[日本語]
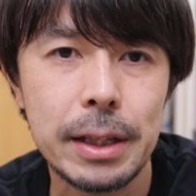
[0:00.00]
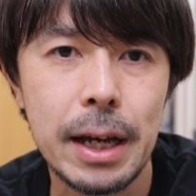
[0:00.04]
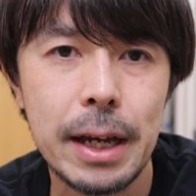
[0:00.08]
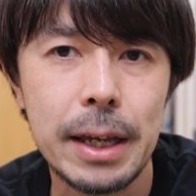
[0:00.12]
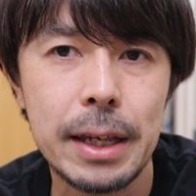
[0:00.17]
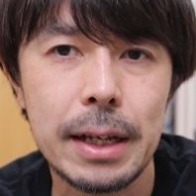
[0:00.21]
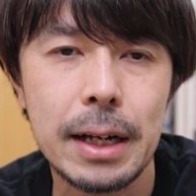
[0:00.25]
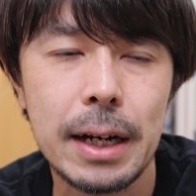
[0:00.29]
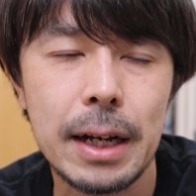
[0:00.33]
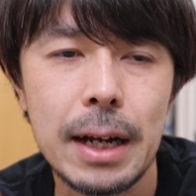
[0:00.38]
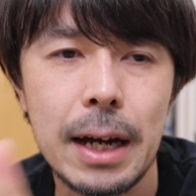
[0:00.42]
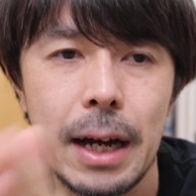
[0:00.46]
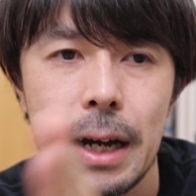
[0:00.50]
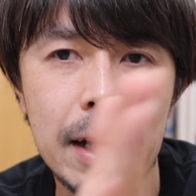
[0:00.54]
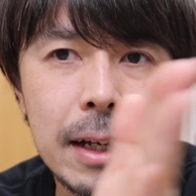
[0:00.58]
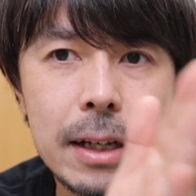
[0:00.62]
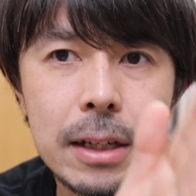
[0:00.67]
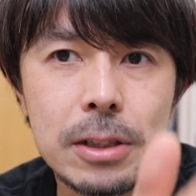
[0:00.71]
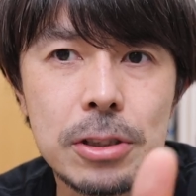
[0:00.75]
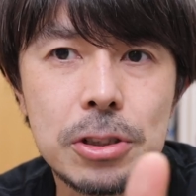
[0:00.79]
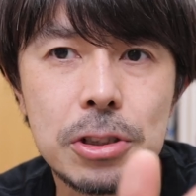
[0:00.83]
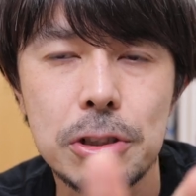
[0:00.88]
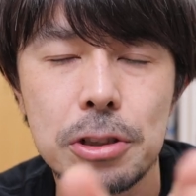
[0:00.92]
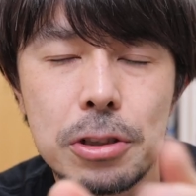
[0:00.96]
大から
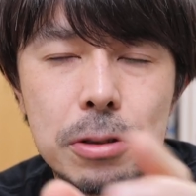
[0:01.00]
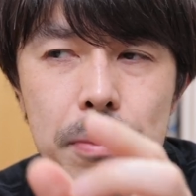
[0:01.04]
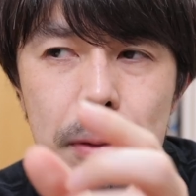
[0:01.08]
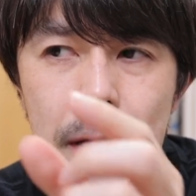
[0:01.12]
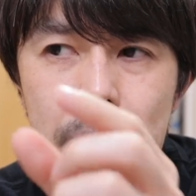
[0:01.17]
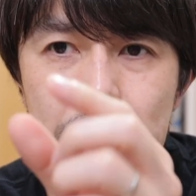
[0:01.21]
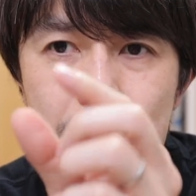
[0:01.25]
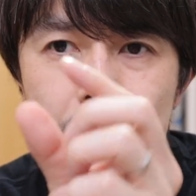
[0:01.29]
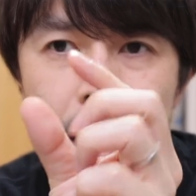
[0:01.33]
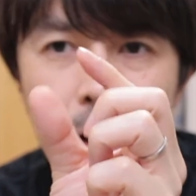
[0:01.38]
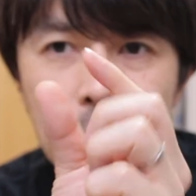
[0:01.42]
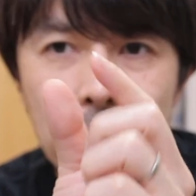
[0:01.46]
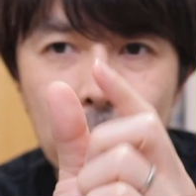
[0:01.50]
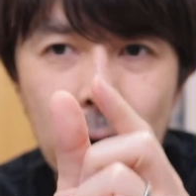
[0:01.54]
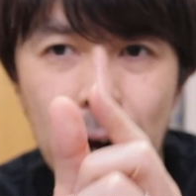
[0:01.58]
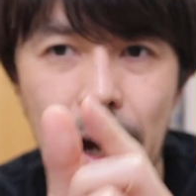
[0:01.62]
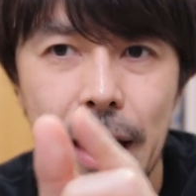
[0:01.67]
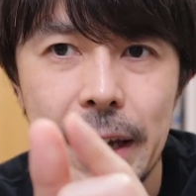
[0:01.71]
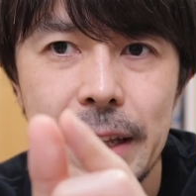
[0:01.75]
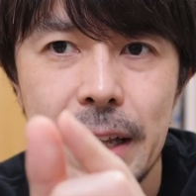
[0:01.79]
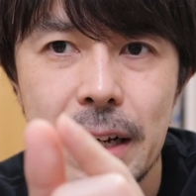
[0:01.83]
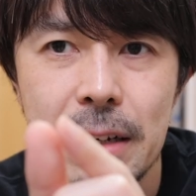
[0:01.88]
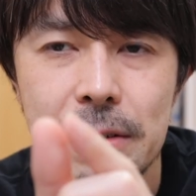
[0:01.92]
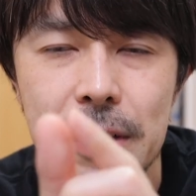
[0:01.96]
10メーターの
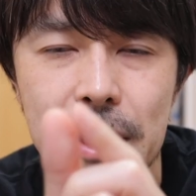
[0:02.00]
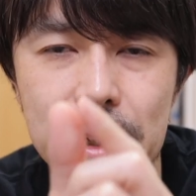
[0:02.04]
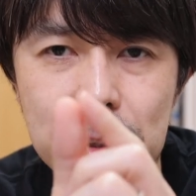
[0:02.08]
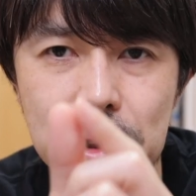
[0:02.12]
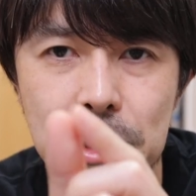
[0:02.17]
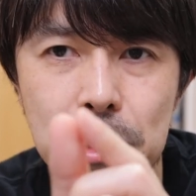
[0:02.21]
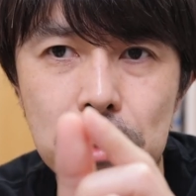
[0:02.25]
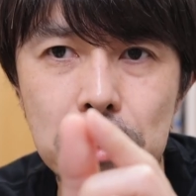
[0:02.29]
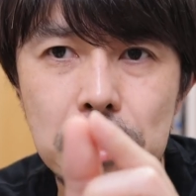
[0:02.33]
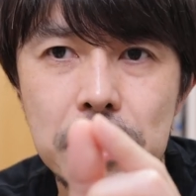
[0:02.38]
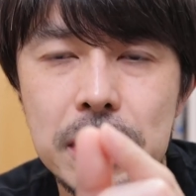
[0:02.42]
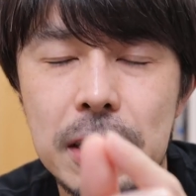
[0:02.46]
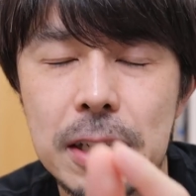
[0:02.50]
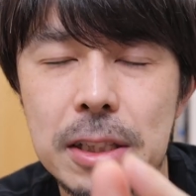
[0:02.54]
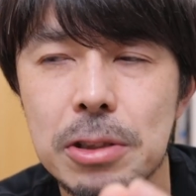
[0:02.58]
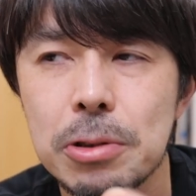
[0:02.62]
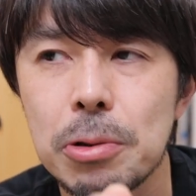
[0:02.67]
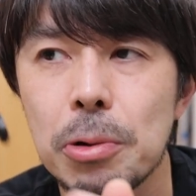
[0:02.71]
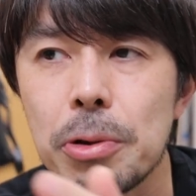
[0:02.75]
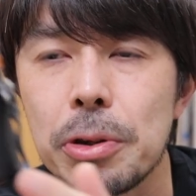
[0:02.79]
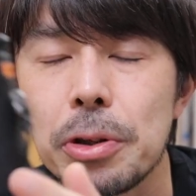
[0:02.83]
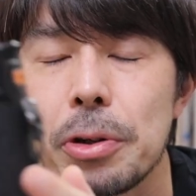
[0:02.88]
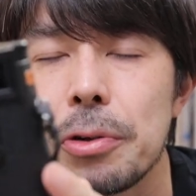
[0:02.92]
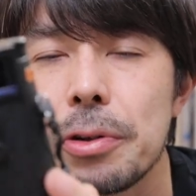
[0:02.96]
間ぐらいにちょっと差し
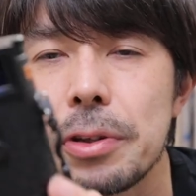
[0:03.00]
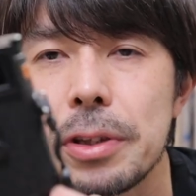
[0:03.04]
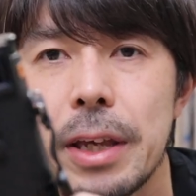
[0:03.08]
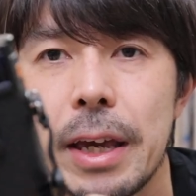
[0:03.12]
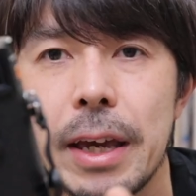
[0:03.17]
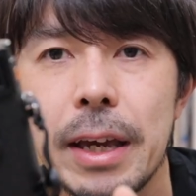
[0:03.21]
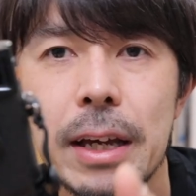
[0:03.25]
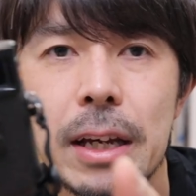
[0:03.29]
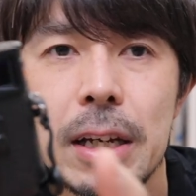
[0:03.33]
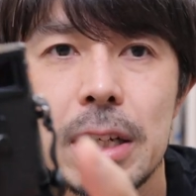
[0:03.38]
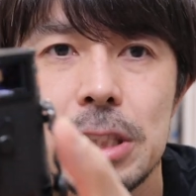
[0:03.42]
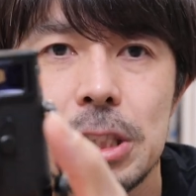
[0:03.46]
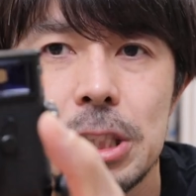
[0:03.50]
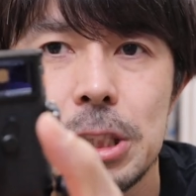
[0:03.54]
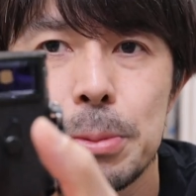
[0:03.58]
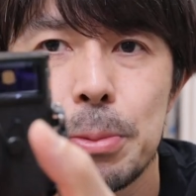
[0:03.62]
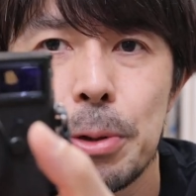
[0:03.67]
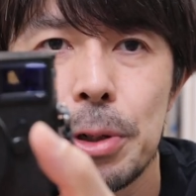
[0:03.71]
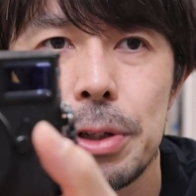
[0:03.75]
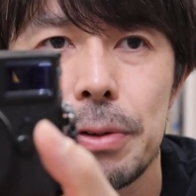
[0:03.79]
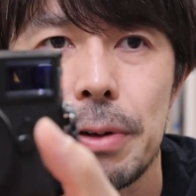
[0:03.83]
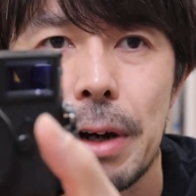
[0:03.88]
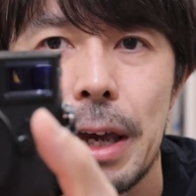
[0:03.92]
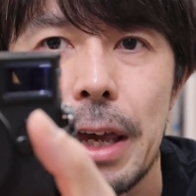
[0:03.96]
込んでおいて、
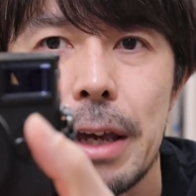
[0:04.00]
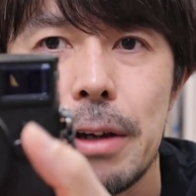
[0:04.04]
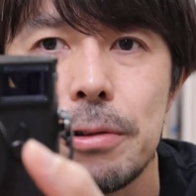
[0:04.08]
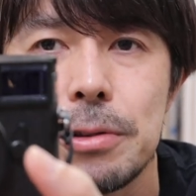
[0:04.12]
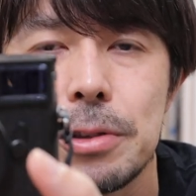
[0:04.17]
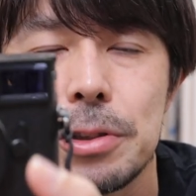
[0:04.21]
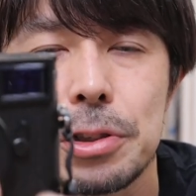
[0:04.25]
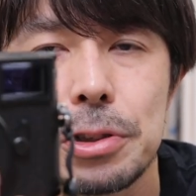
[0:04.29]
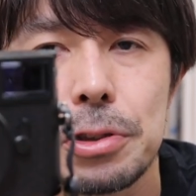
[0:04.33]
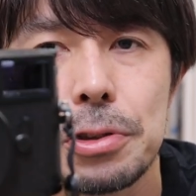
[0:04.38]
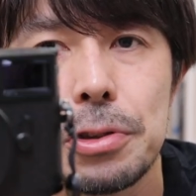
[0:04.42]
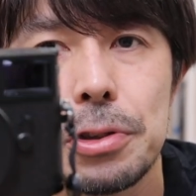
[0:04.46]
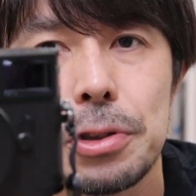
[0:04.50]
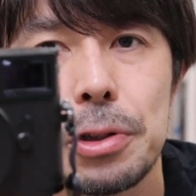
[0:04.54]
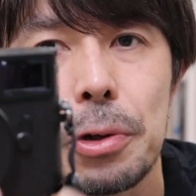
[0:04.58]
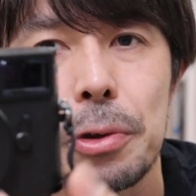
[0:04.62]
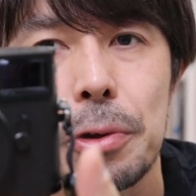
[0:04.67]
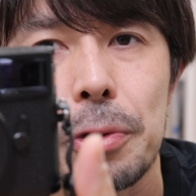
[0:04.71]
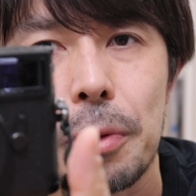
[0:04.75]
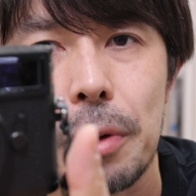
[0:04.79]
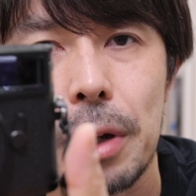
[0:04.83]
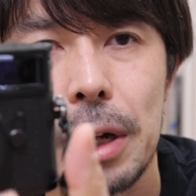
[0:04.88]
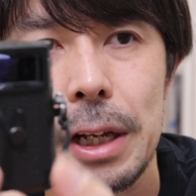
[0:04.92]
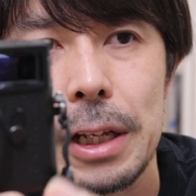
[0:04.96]
絞りは
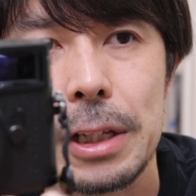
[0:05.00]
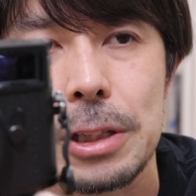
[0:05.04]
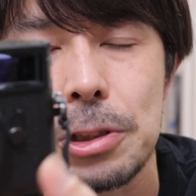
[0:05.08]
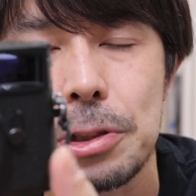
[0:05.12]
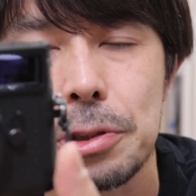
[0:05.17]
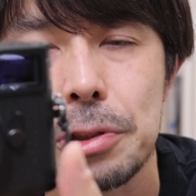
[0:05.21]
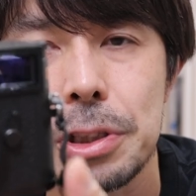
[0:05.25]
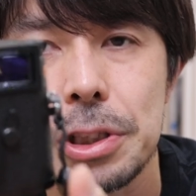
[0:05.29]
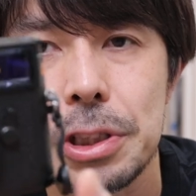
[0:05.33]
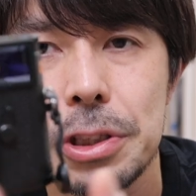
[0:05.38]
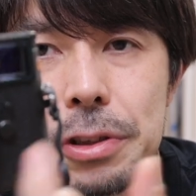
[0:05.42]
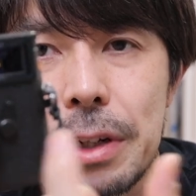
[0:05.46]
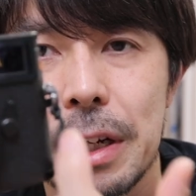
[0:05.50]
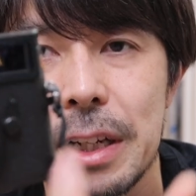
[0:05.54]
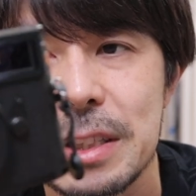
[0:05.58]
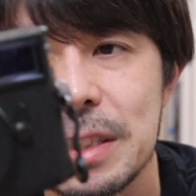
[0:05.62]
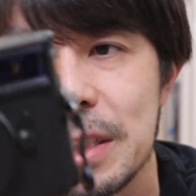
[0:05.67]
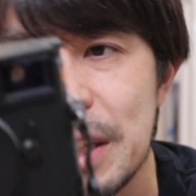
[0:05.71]
F14 とかね11ぐらいに